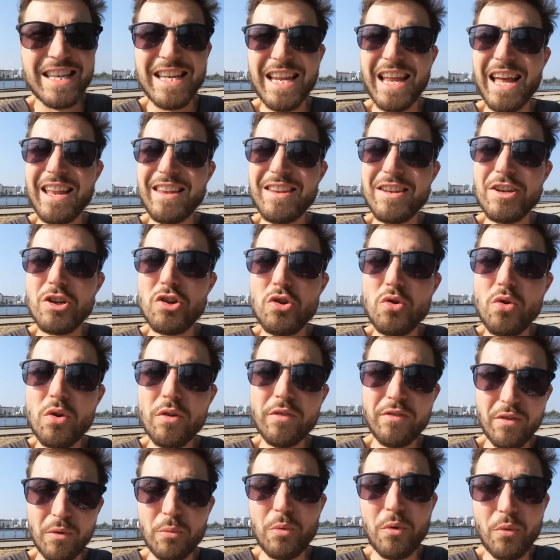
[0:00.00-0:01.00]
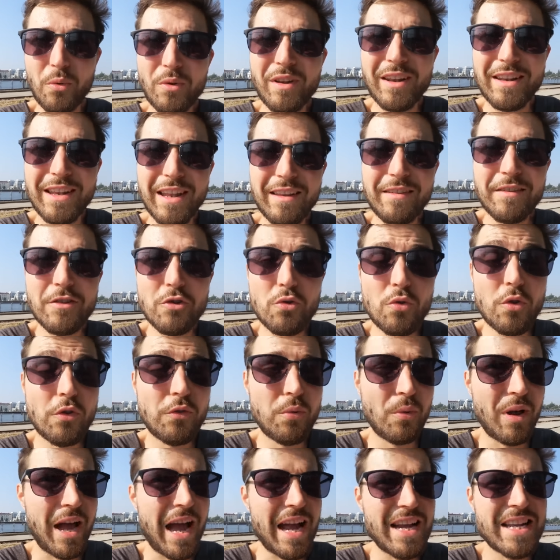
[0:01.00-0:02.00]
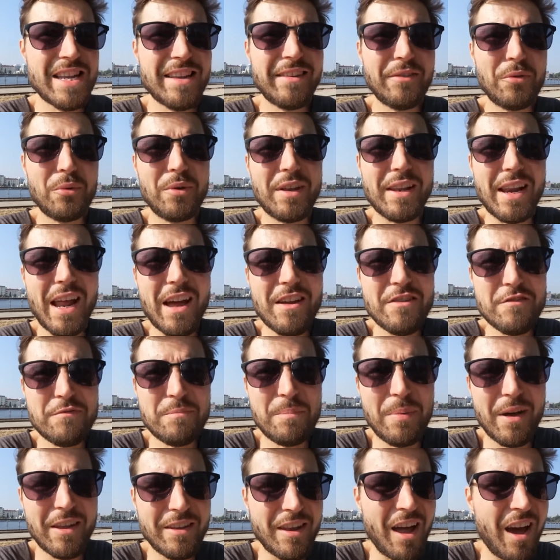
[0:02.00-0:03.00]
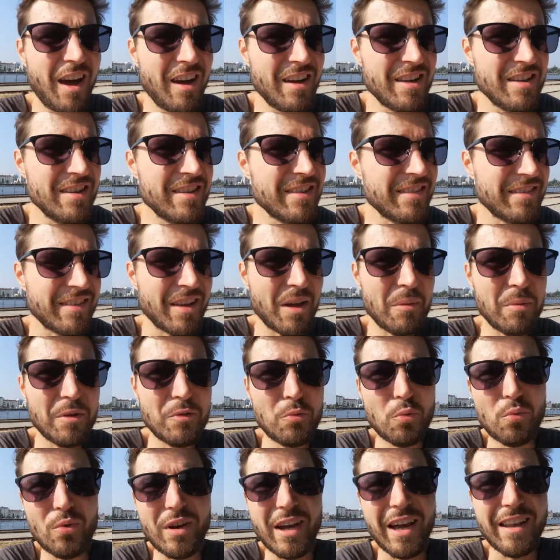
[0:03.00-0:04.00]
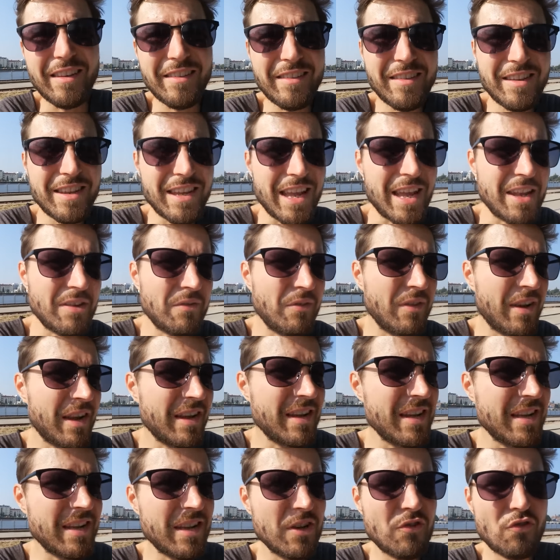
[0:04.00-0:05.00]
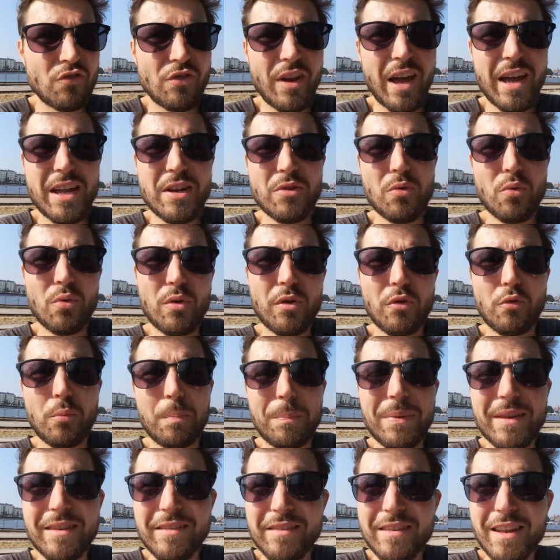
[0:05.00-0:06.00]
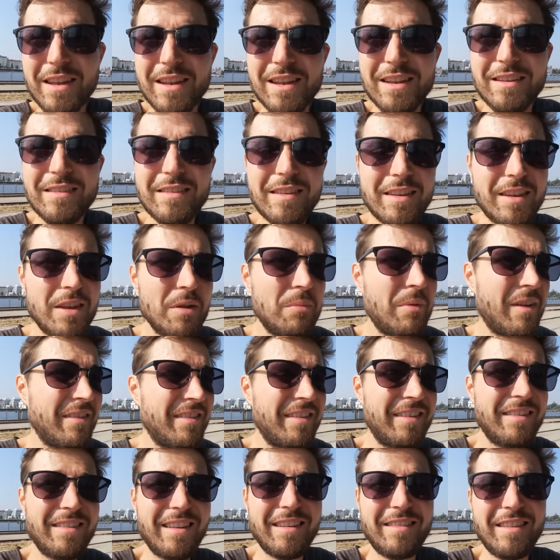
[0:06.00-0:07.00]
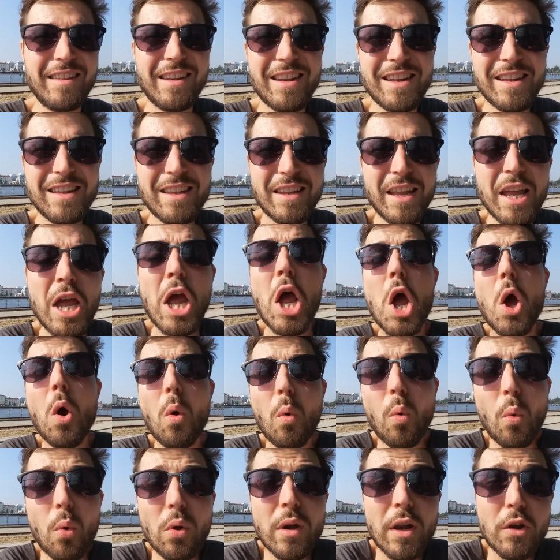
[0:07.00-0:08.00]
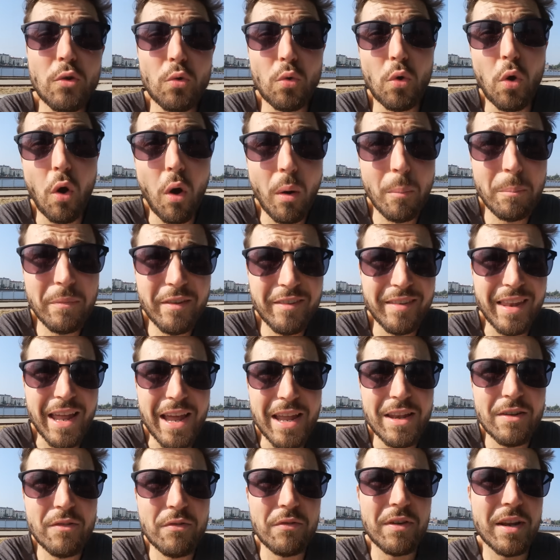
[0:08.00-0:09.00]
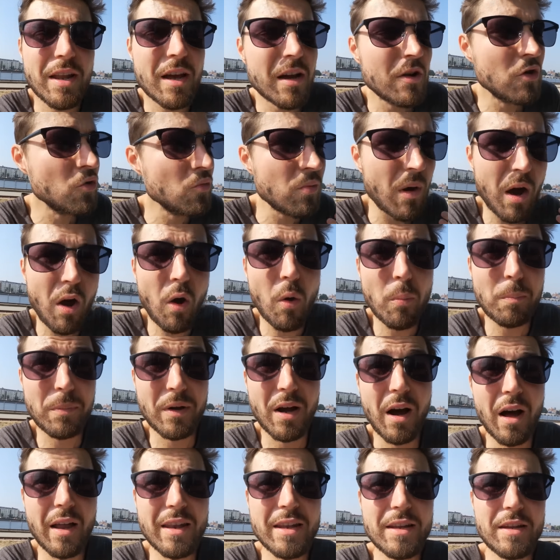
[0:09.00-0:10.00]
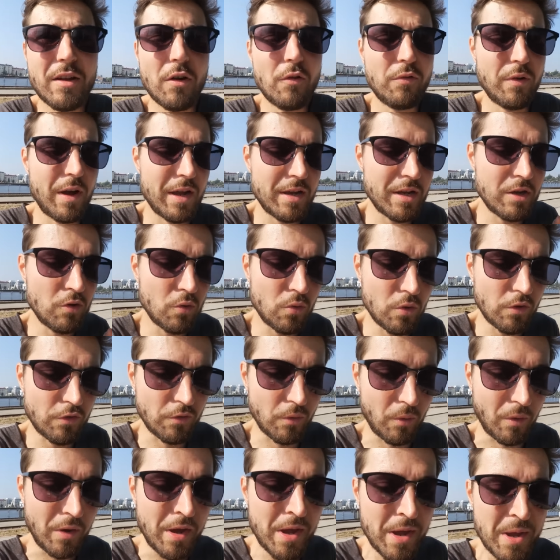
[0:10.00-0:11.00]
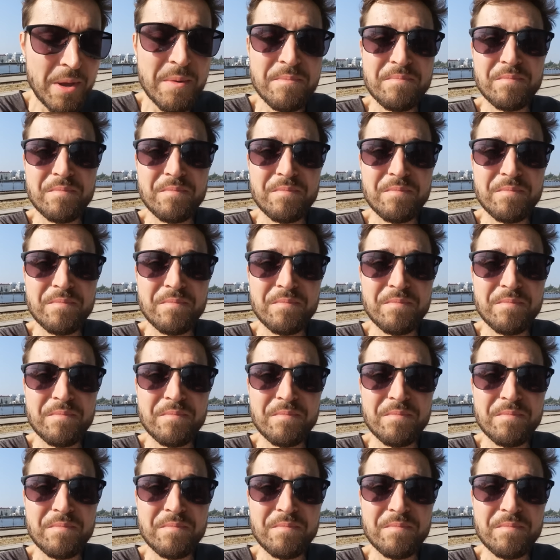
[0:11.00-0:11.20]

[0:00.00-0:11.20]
deren Lösung oder dessen Lösung eigentlich so greifbar nahe ist, aber du kannst dich entweder nicht entscheiden oder du bist dir nicht sicher, was ist das Richtige oder du kommst entweder überhaupt gar nicht auf eine Lösung.